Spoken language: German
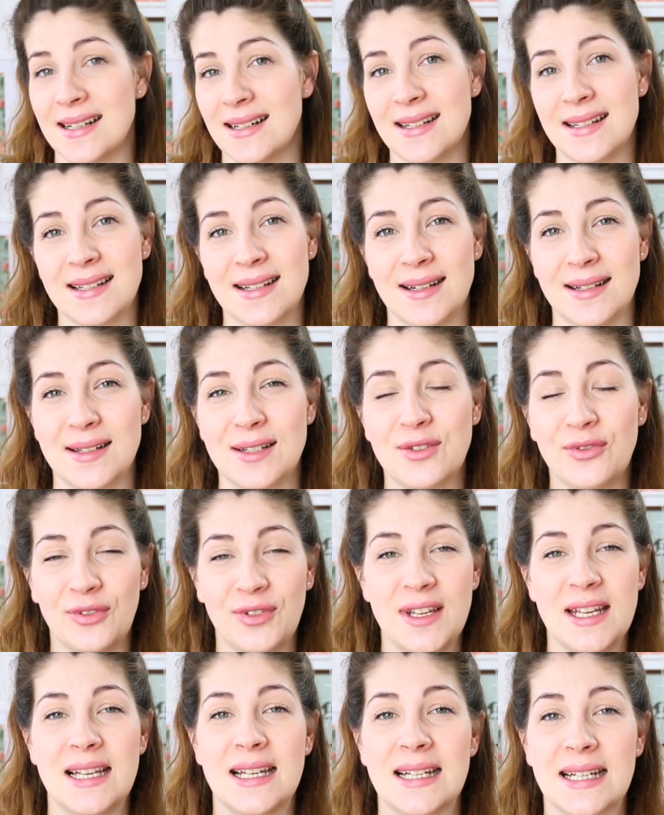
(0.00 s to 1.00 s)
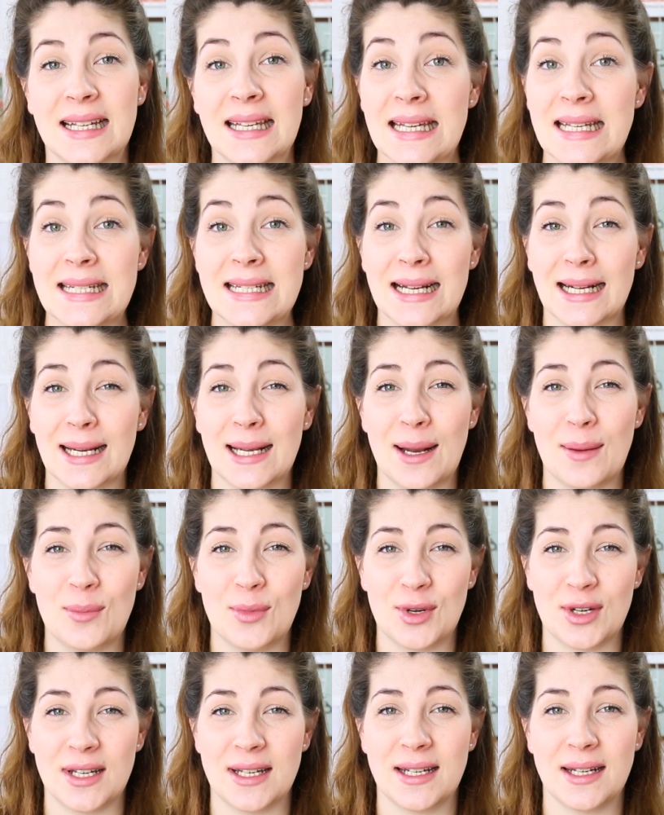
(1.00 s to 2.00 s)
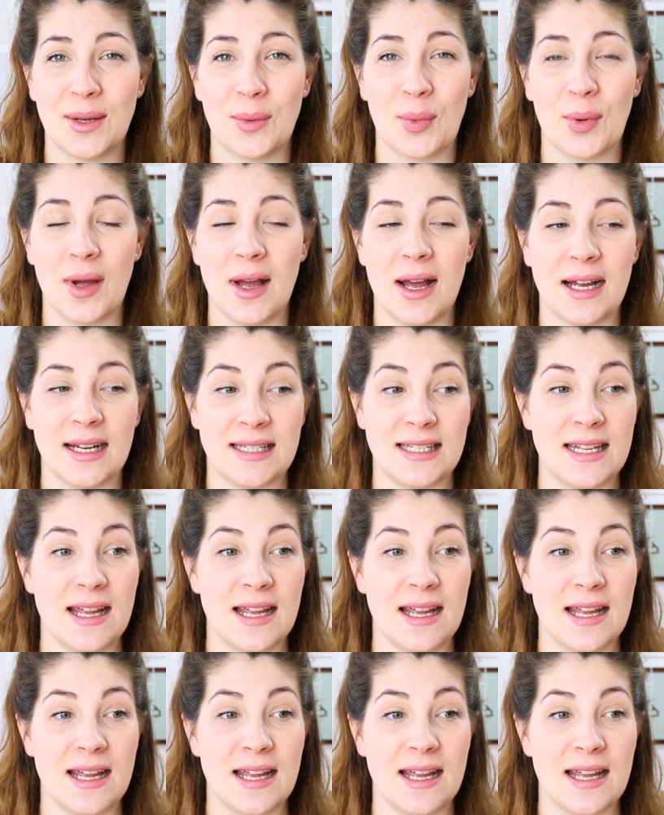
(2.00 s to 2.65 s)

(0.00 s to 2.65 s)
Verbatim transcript: ganz, ganz viele Kinderklamotten gebracht.